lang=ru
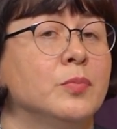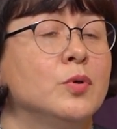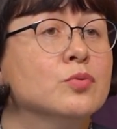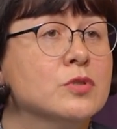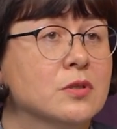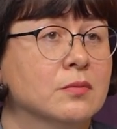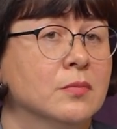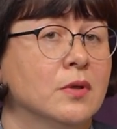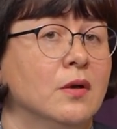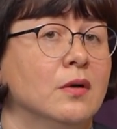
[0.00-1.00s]

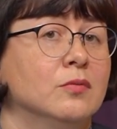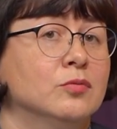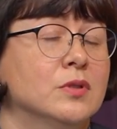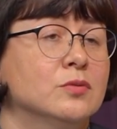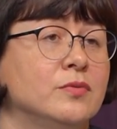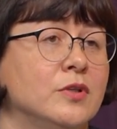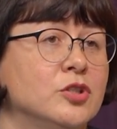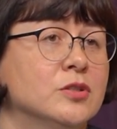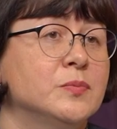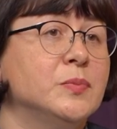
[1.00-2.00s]
плюсом у нас увеличилось